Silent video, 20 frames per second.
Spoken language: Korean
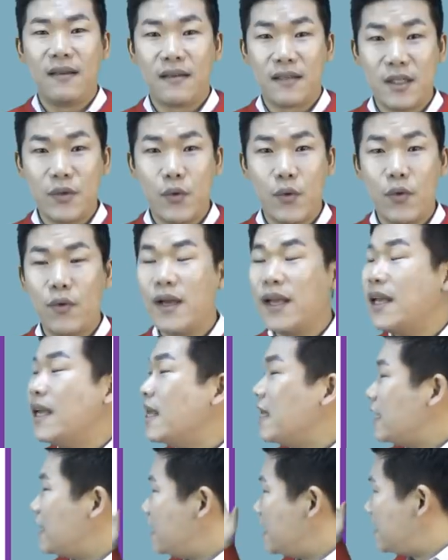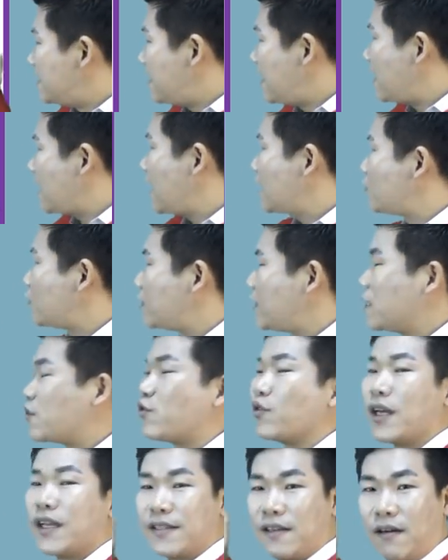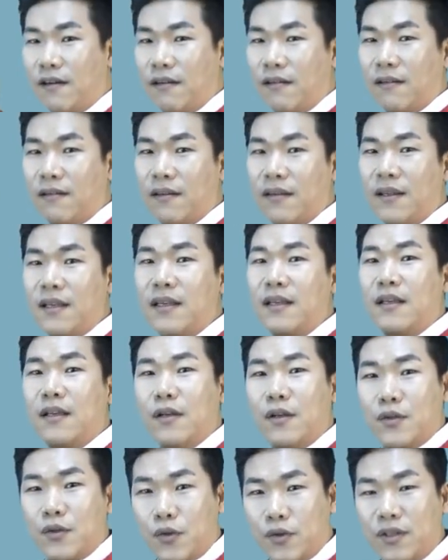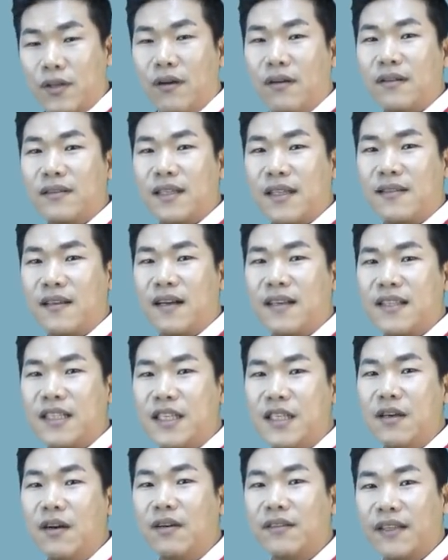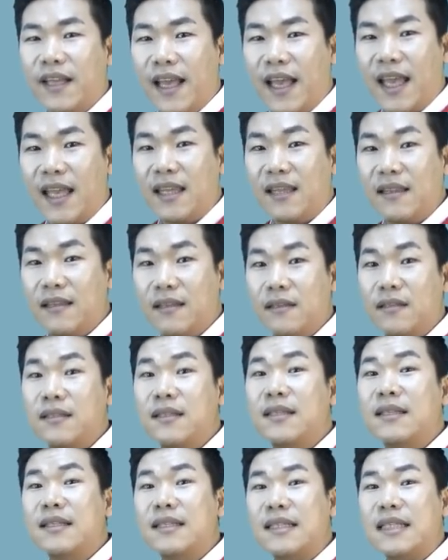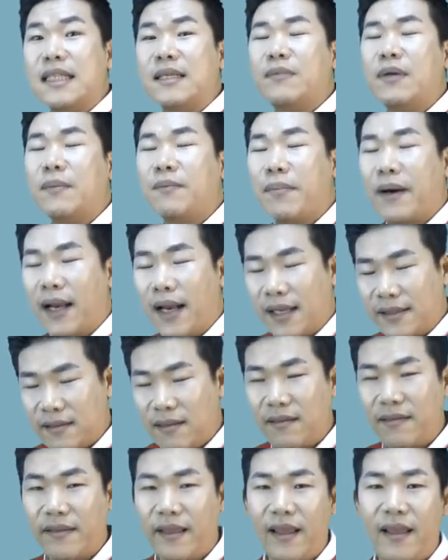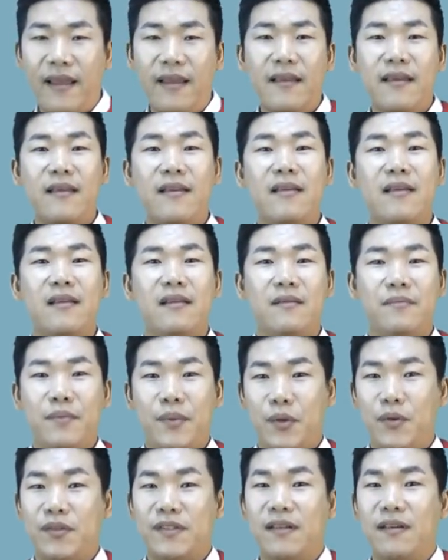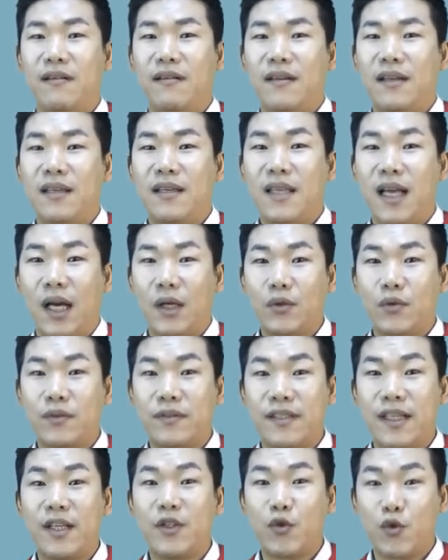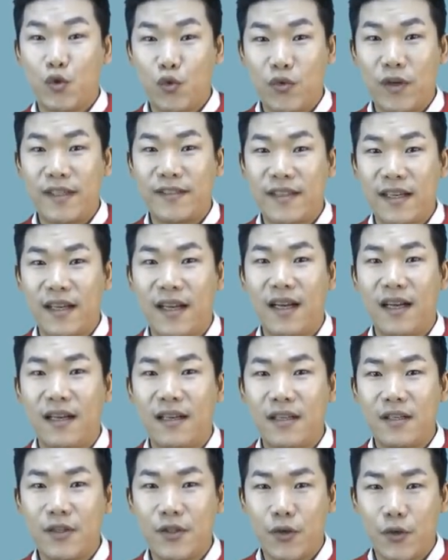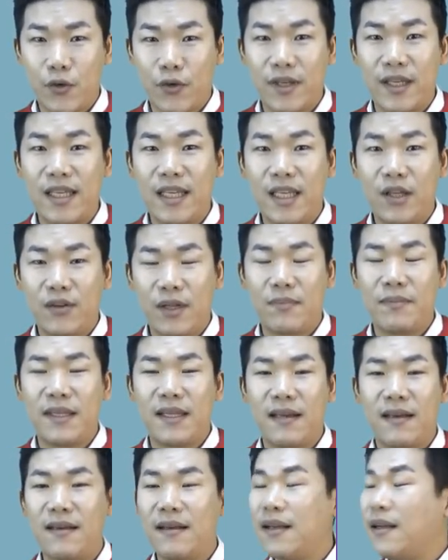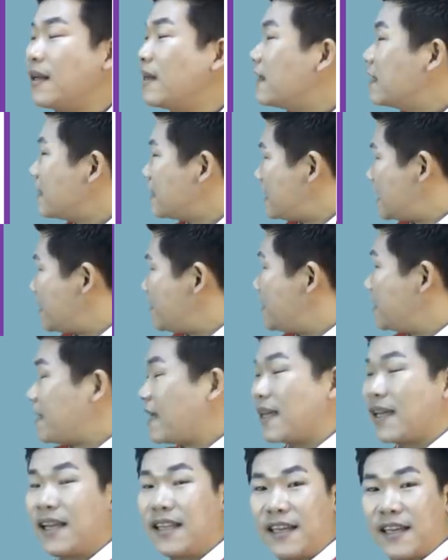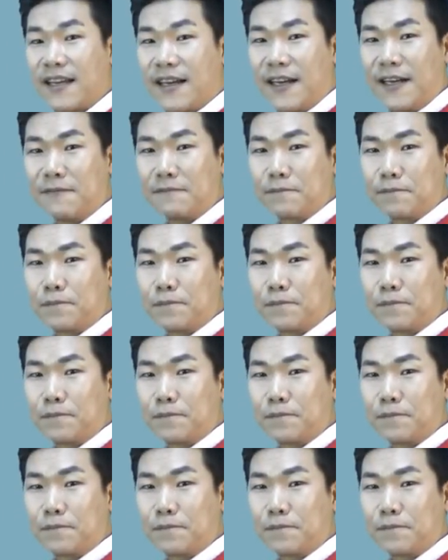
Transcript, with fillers: 그리고 이 세 개 주택 중에서 조정 대상 지역 내에 있는 집을 팔았을 때 비로소 양도세 중과세가 적용이 됩니다. 집이 세개니까